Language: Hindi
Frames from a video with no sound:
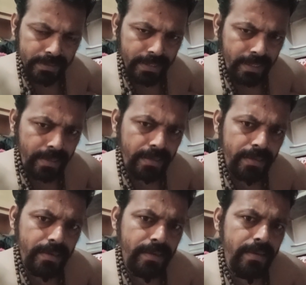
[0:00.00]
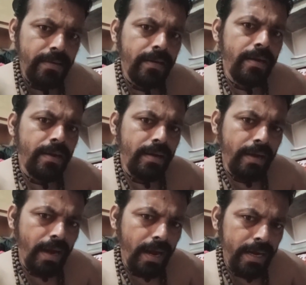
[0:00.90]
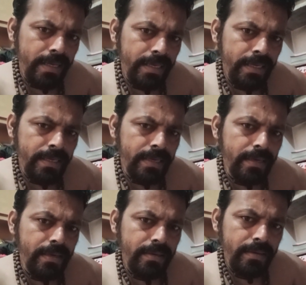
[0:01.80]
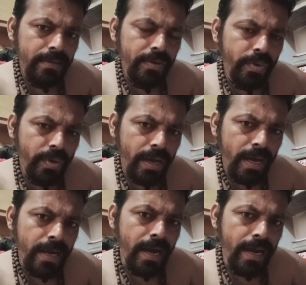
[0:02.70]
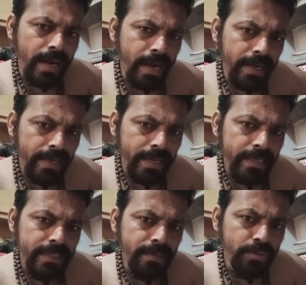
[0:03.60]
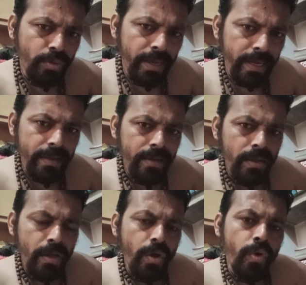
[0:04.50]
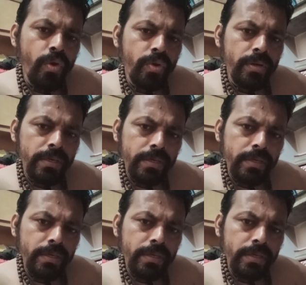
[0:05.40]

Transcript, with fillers: ये गाड़ी घोड़ा कारखाने ये सब तो हैं और